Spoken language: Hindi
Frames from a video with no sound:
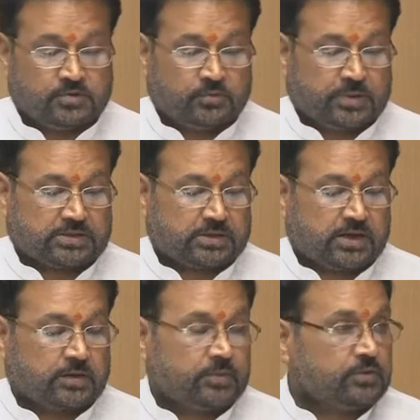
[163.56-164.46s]
जो
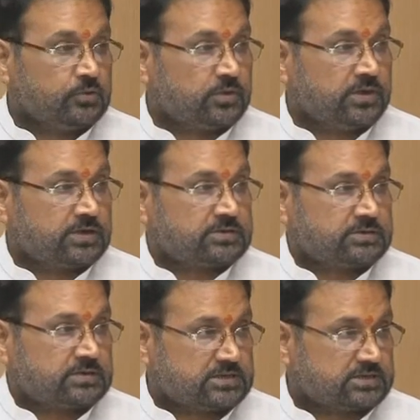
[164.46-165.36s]
पत्रकार बंधुओं की एक
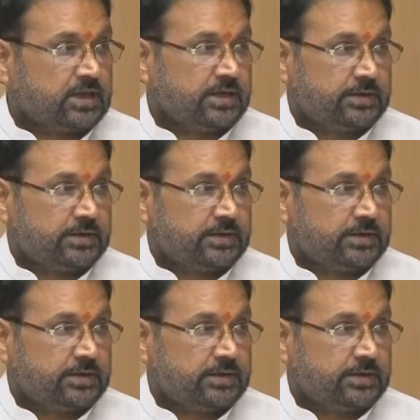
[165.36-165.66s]
संस्था